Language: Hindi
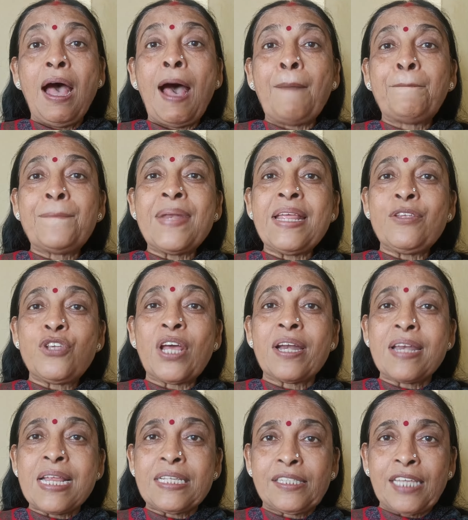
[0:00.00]
अपनी
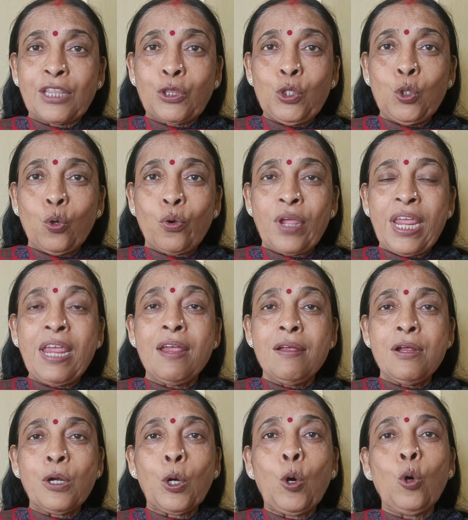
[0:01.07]
जर्नी सतयुग की
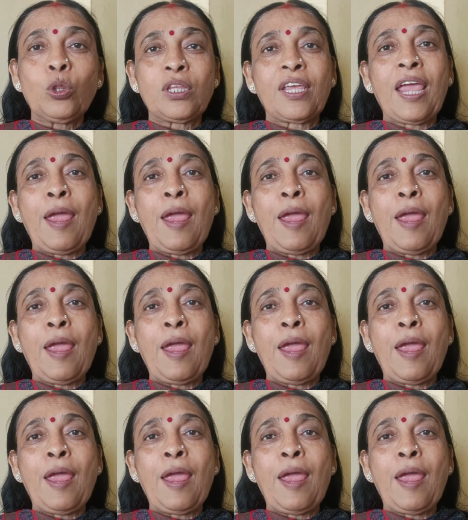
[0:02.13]
खुद